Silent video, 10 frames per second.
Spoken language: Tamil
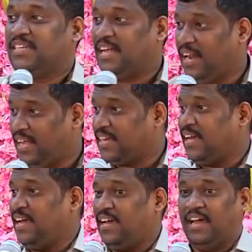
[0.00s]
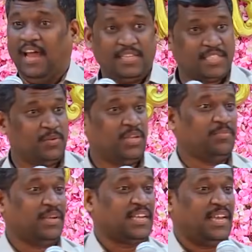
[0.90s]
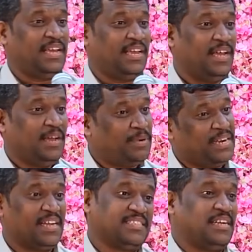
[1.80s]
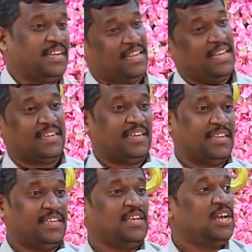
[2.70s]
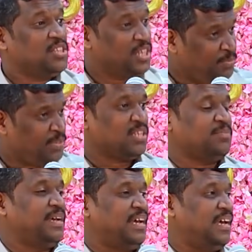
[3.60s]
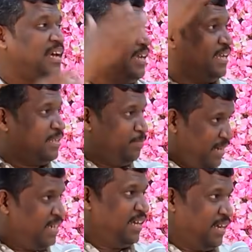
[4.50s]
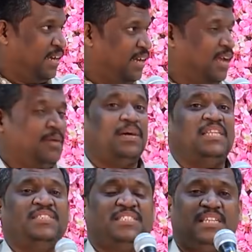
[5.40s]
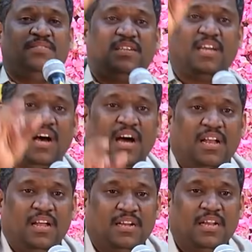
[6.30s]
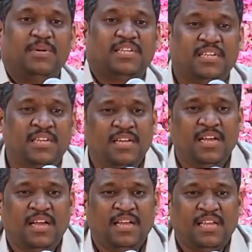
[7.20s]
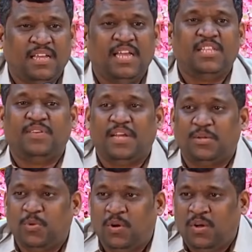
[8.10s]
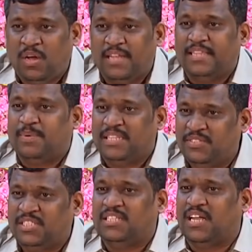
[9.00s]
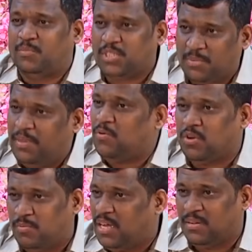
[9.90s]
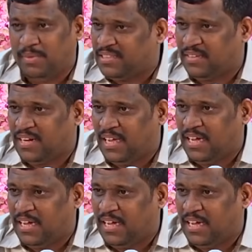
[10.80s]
நல்லா இருக்கேன் சௌக்கியமா இருக்கேன் பணம் காசெல்லாம் நிறைய இருக்குன்னு திரும்ப திரும்ப இந்த பீனியலில் பதிவு செய்து விட்டால் நமக்கு எது வேணுமோ அதை பதிவு செய்தால் மட்டுமே குணமாகுமே தவிர